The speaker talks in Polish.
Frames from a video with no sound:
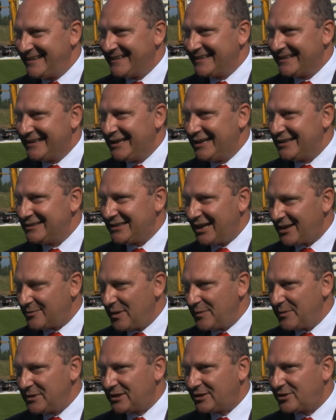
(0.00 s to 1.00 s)
E, tak,
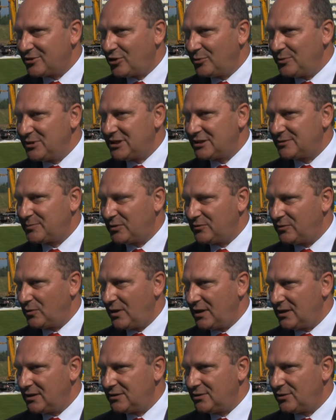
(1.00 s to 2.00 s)
mamy taki komitet
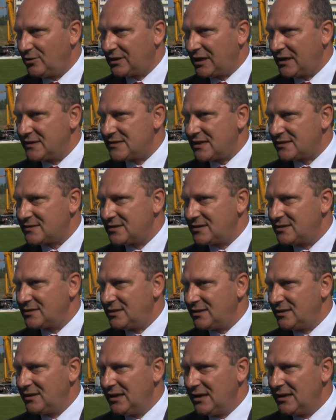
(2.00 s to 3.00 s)
powołany,
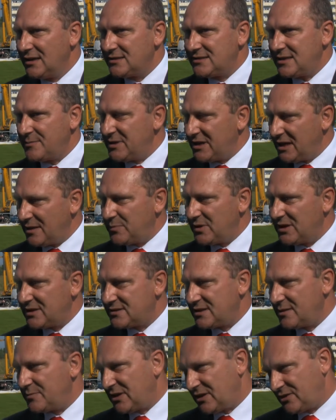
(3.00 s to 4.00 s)
organizacyjny. Chcemy
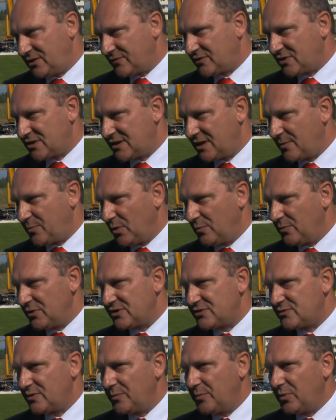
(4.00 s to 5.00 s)
najpierw zebrać te wszystkie
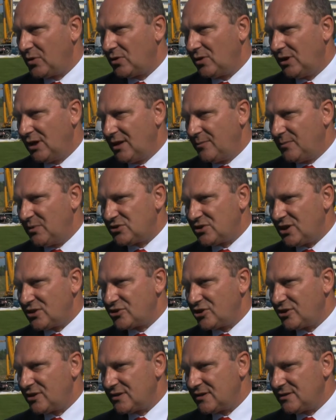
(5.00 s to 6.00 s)
pomysły, bo
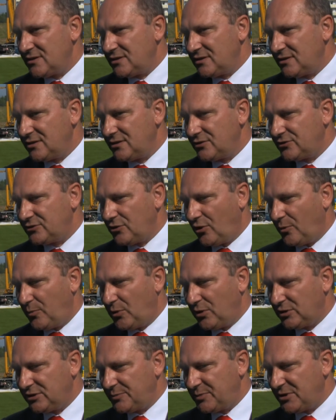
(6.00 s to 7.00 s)
myślę, że e,
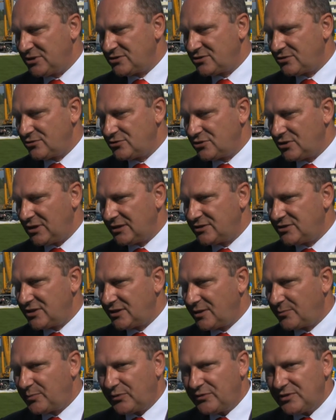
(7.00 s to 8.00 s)
obchody
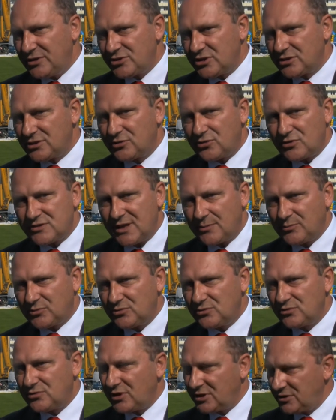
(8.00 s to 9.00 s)
50-lecia nie powinny się tylko
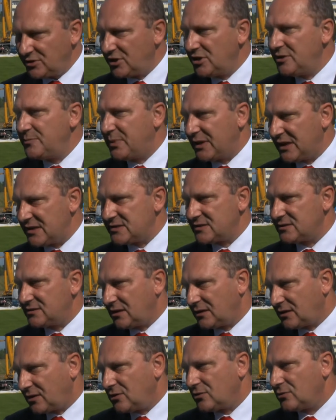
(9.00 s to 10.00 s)
zamknąć do jednej imprezy
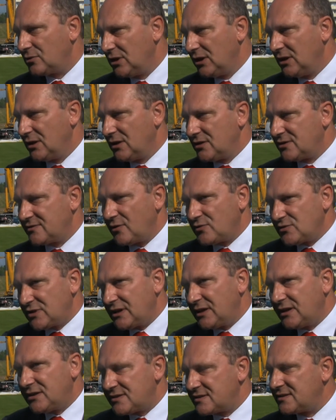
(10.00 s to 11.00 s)
tego
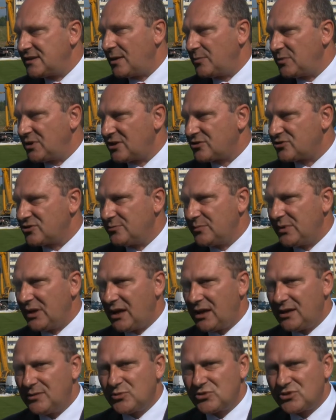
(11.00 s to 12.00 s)
związanej z Dniami
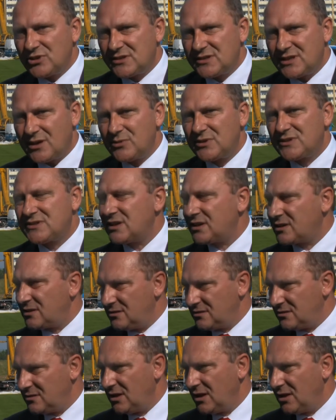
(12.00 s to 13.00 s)
Jaszczębia, ale można cały
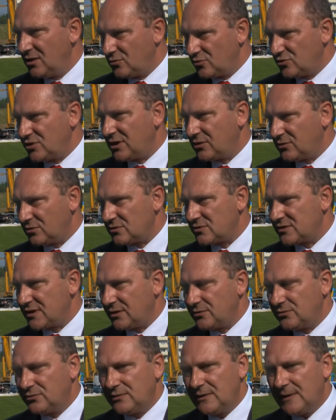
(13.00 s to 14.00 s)
cykl różnego
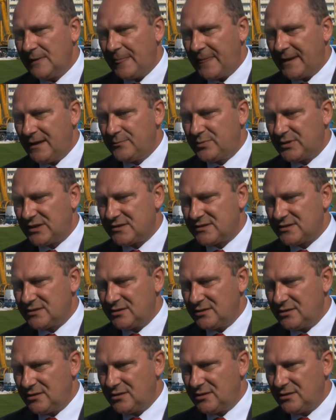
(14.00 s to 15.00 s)
rodzaju imprez,
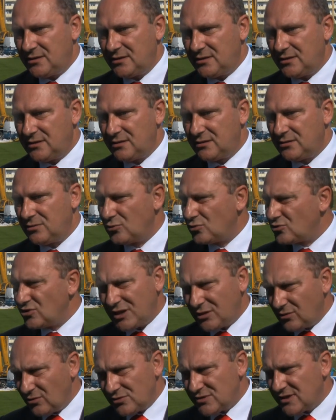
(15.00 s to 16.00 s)
e, różnego